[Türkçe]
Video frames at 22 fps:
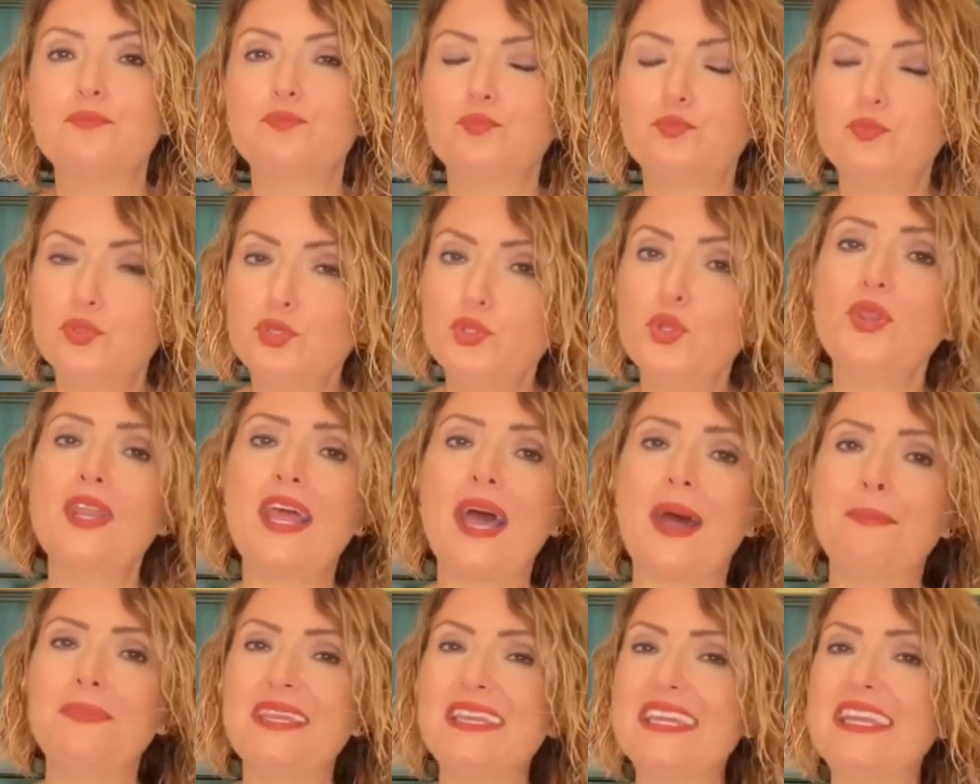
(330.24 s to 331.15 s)
bu
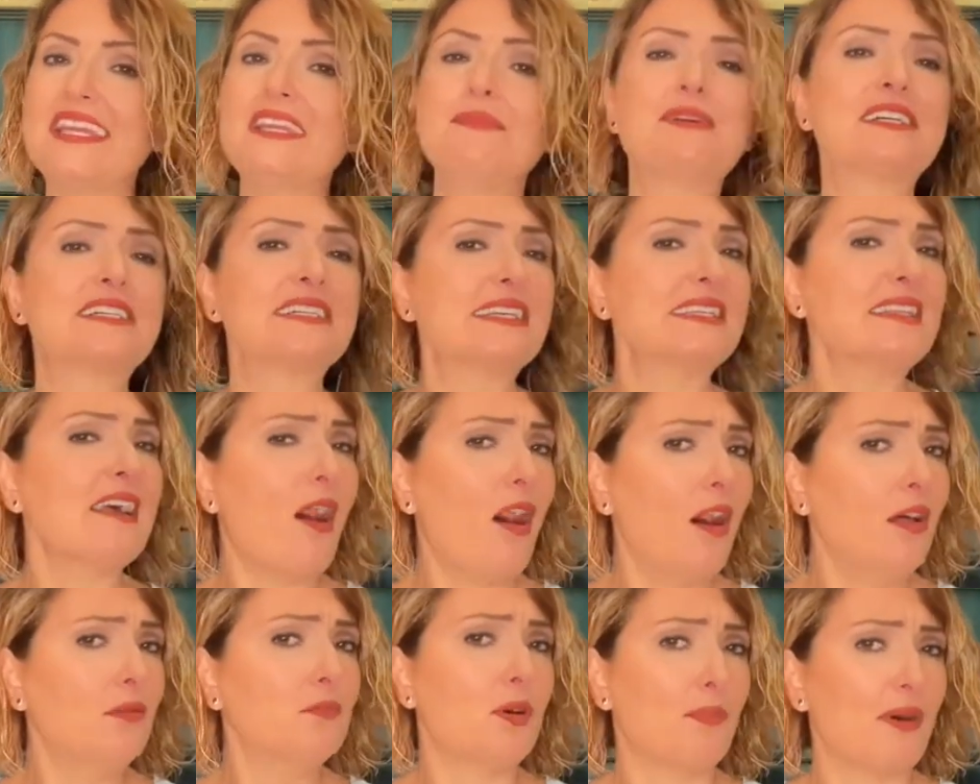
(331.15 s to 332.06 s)
dönemde yeni bir kredi
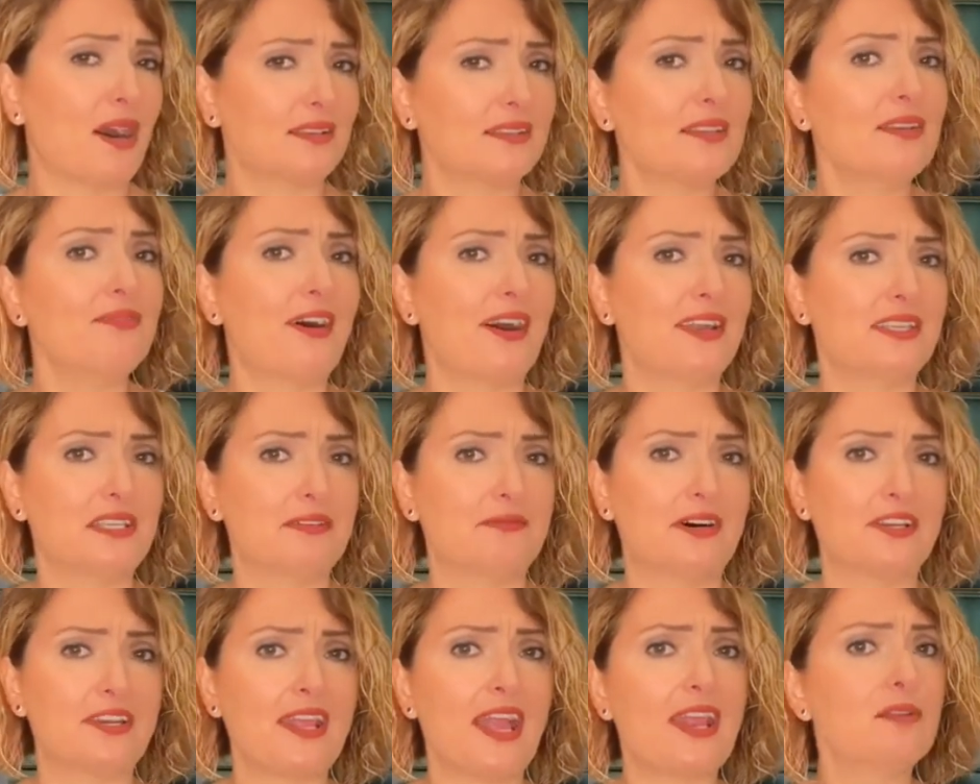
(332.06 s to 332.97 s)
almamakta fayda
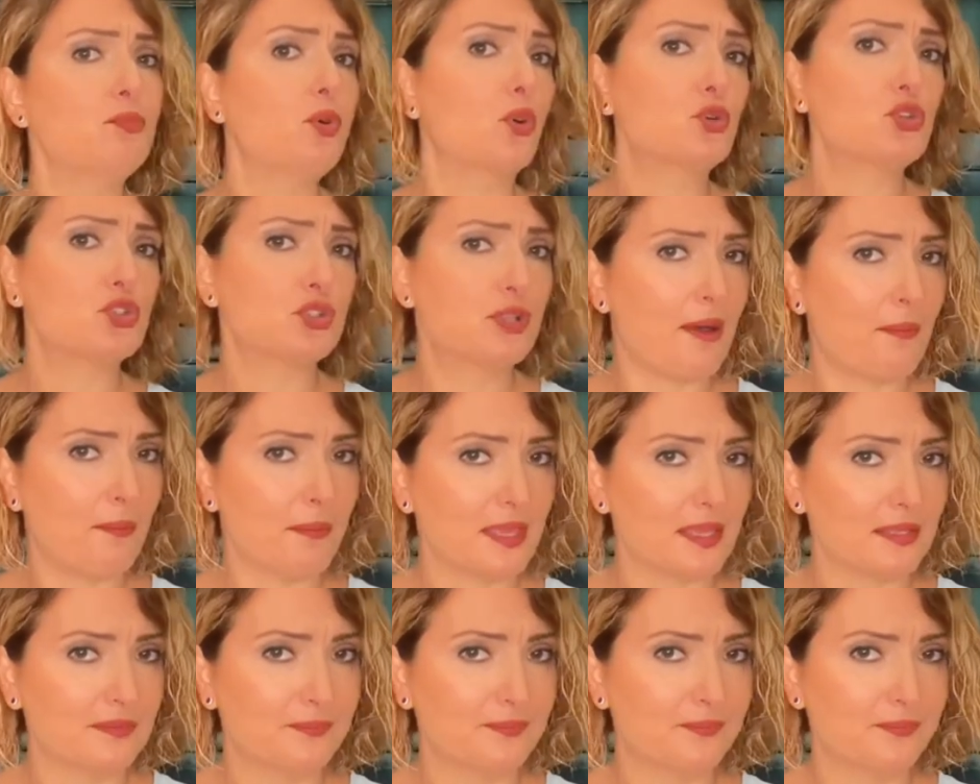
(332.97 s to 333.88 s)
var yani
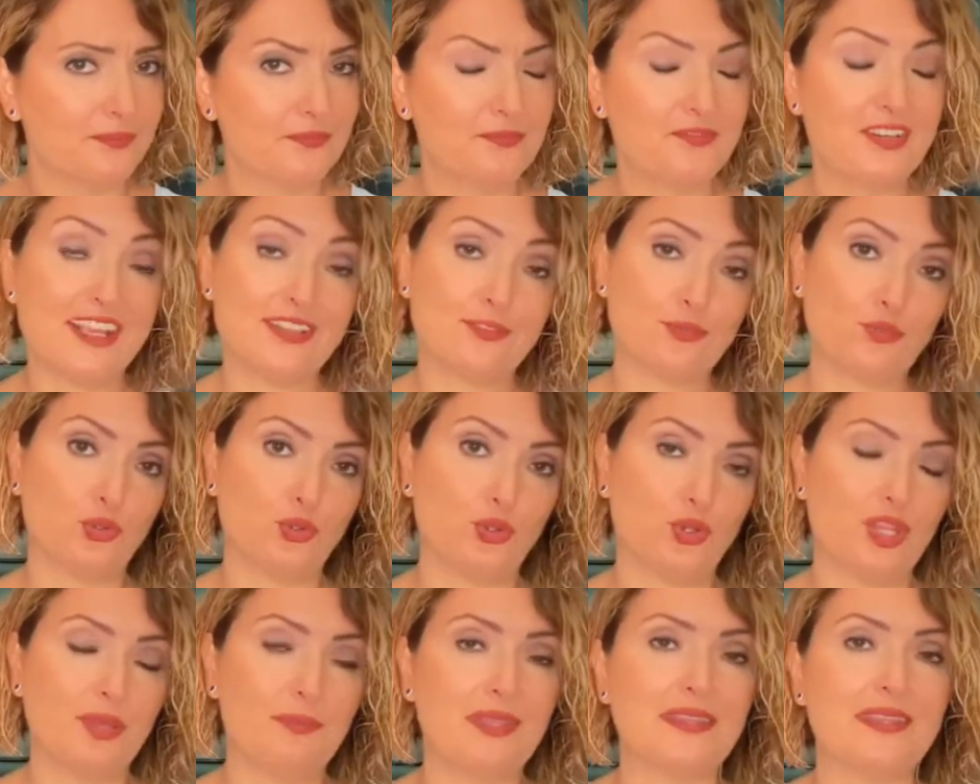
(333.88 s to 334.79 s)
borçlanmayalım retro
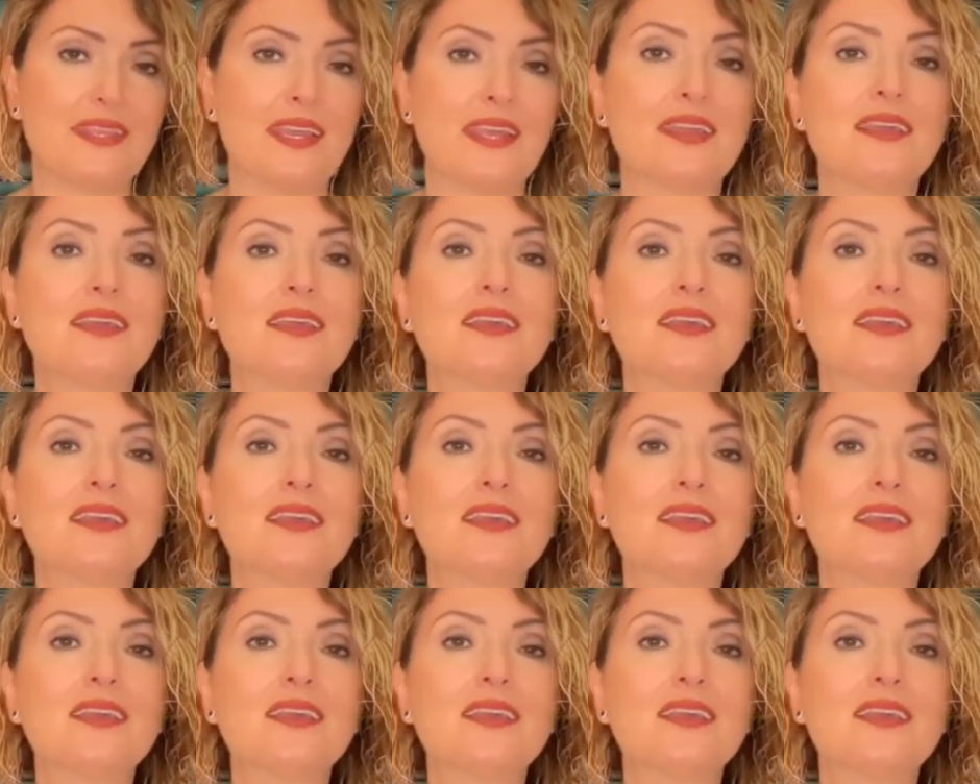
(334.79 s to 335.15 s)
döneminde